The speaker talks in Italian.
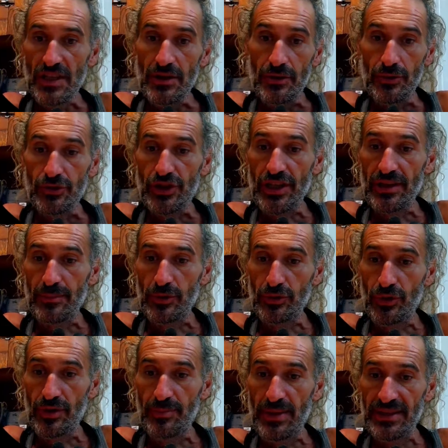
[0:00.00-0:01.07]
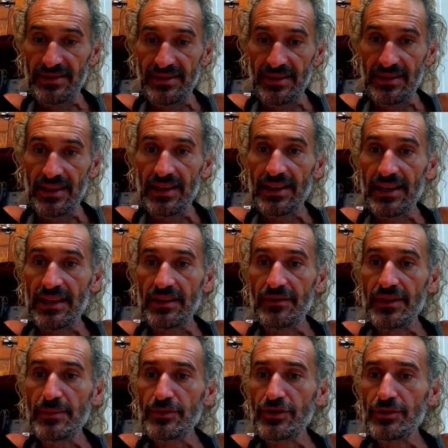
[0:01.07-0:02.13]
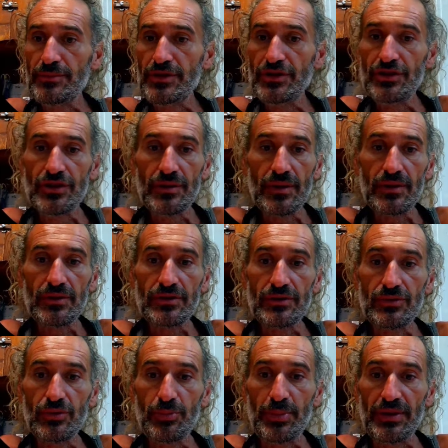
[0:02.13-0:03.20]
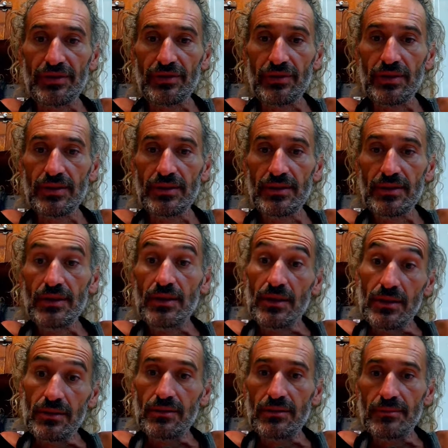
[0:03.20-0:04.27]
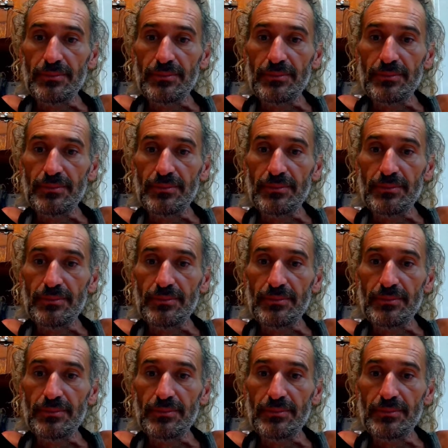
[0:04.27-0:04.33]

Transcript: lo schermo dovrebbe essere alla grande. Vediamo se mi dice qualcosa sul peso. Eh.